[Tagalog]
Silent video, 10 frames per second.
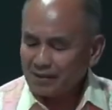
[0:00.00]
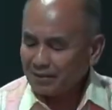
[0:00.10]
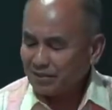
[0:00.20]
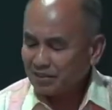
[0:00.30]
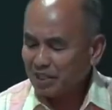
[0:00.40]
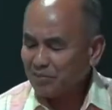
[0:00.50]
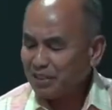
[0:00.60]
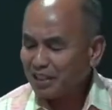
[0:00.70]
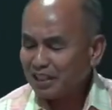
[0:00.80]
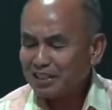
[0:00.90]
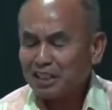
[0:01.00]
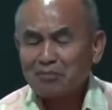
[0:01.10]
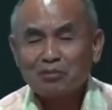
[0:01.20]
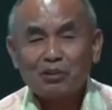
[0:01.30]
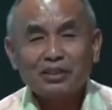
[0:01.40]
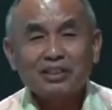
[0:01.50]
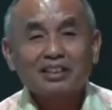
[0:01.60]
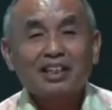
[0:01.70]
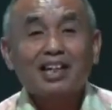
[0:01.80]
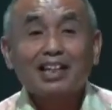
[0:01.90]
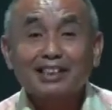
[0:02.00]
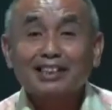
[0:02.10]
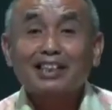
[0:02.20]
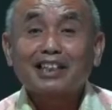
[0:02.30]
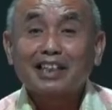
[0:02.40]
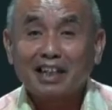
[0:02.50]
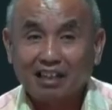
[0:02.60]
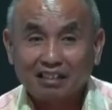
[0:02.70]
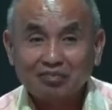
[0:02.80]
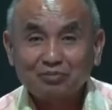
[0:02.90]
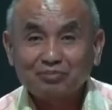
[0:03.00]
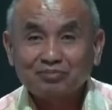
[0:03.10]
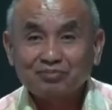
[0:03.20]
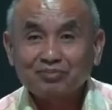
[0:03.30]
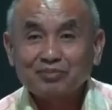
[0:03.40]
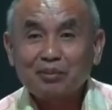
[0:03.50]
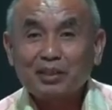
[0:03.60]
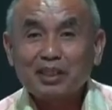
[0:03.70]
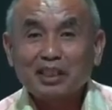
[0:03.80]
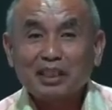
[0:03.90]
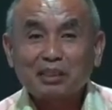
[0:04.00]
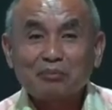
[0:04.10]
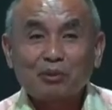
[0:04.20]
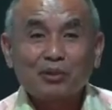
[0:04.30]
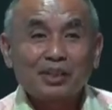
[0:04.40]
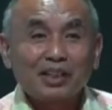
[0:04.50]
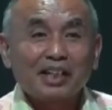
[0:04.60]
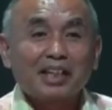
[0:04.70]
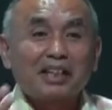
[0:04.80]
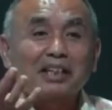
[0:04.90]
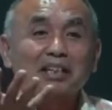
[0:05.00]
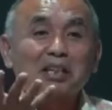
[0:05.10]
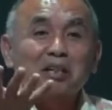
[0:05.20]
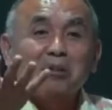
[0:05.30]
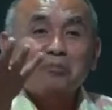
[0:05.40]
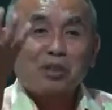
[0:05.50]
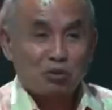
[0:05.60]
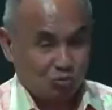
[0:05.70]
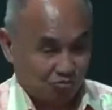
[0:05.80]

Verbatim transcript: Sabi ng kanyang employer, lahat ng yan na binanggit mo ay pasok.